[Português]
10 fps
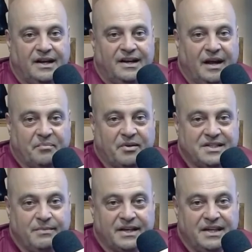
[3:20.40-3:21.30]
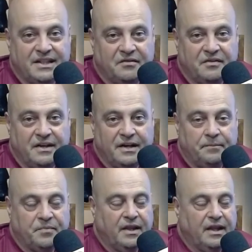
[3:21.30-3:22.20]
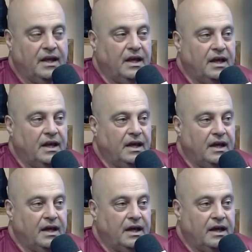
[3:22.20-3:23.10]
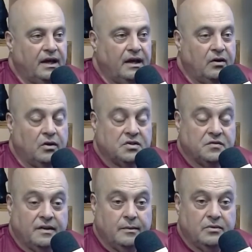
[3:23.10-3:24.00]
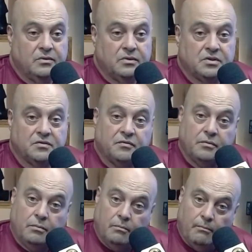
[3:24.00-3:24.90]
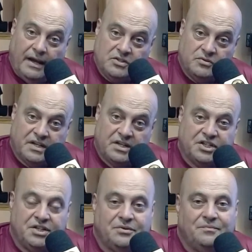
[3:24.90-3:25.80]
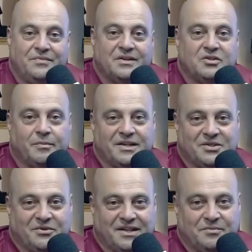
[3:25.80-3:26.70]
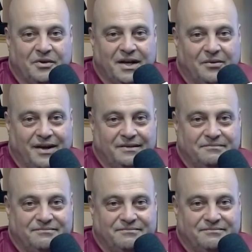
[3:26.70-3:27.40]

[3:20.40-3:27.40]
Na próxima quinta-feira, é, nós vamos mais um trechinho sobre a história de Mongaguá.